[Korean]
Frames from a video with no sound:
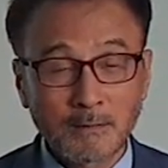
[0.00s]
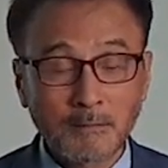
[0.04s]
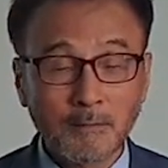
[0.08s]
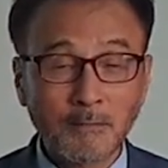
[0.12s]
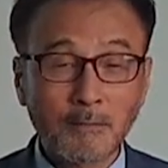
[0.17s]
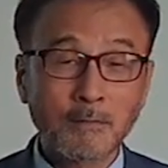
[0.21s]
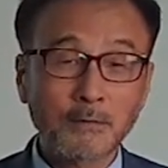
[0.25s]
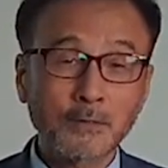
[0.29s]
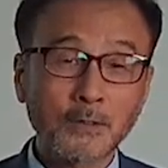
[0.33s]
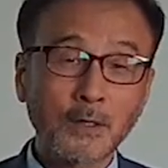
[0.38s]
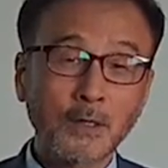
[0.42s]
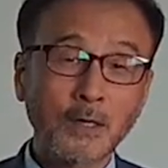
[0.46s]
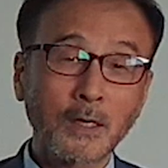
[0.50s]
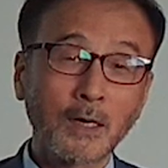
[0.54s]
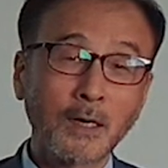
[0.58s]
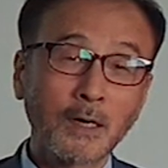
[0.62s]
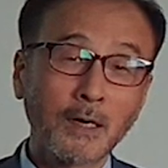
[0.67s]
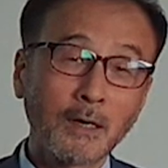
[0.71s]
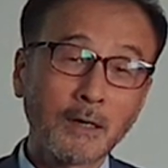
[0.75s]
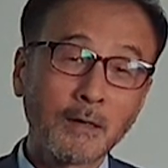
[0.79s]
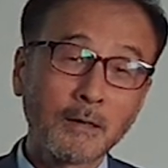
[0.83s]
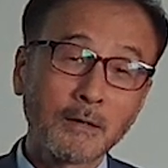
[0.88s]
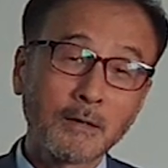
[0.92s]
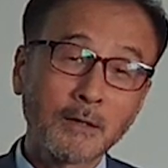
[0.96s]

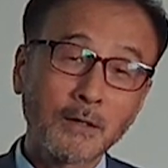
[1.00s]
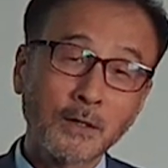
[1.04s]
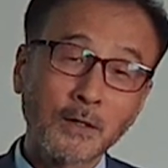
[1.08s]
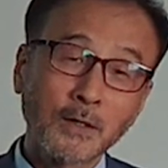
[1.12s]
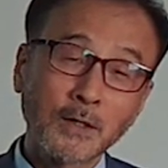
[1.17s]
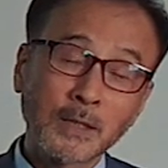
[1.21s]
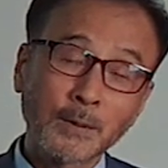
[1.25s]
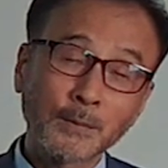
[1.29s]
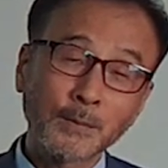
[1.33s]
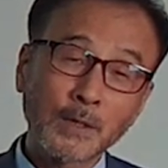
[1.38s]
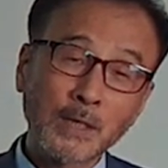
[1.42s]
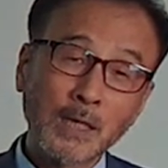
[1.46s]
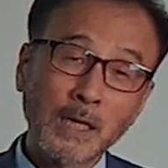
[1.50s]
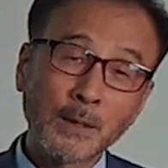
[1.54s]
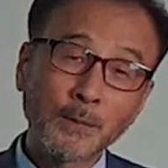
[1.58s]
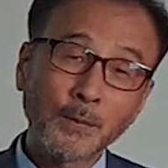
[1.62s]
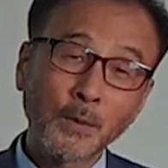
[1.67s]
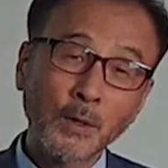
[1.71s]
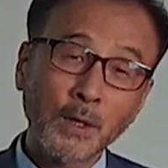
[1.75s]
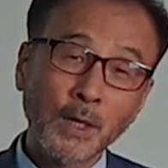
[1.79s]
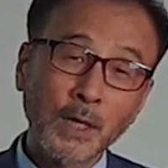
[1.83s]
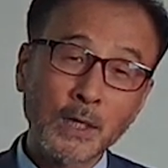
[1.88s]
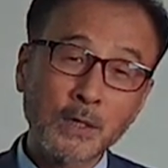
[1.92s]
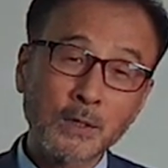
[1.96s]
그러니까 이를테면
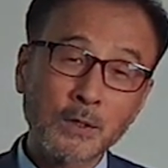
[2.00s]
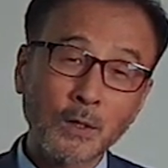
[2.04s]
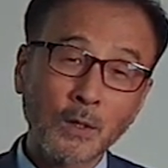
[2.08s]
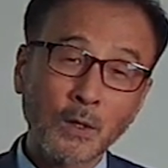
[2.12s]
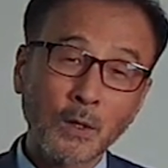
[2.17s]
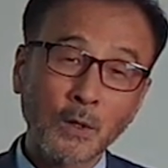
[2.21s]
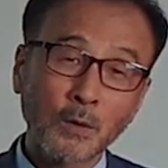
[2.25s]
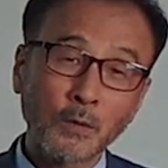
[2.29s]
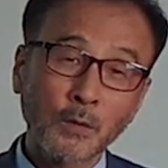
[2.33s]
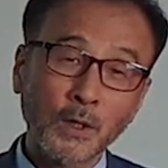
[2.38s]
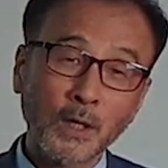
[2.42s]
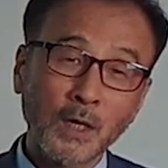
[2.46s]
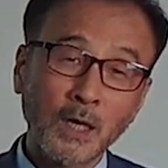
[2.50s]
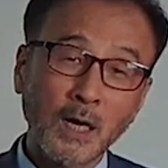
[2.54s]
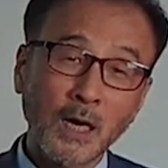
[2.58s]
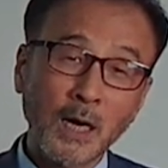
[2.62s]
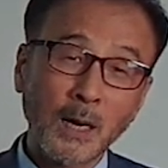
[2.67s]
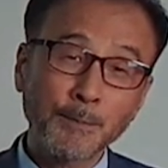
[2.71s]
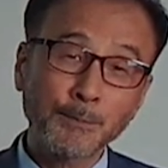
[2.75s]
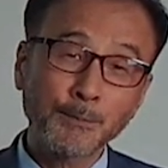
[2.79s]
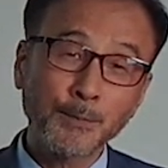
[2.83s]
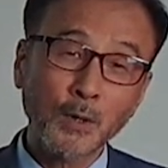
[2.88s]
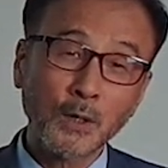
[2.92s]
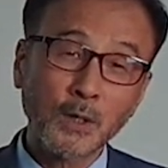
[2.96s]
일본에서 우리가
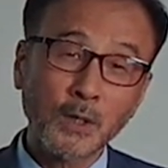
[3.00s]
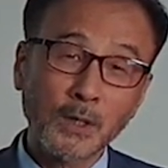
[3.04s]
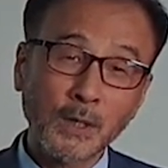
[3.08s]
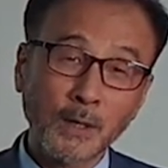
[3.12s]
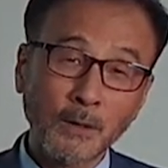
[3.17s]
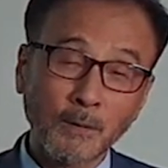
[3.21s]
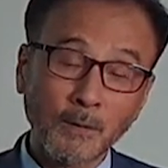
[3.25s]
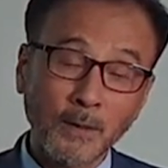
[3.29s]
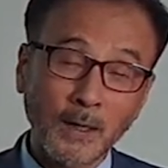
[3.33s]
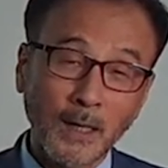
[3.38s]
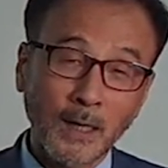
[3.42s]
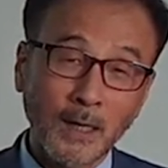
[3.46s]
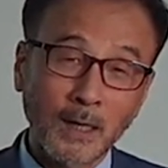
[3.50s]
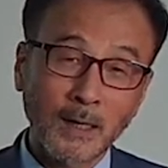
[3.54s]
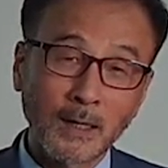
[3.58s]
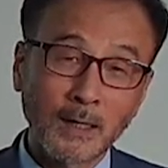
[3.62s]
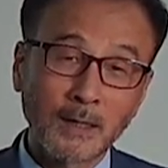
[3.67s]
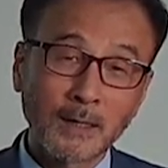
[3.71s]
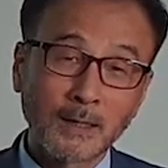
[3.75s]
합병이 되거나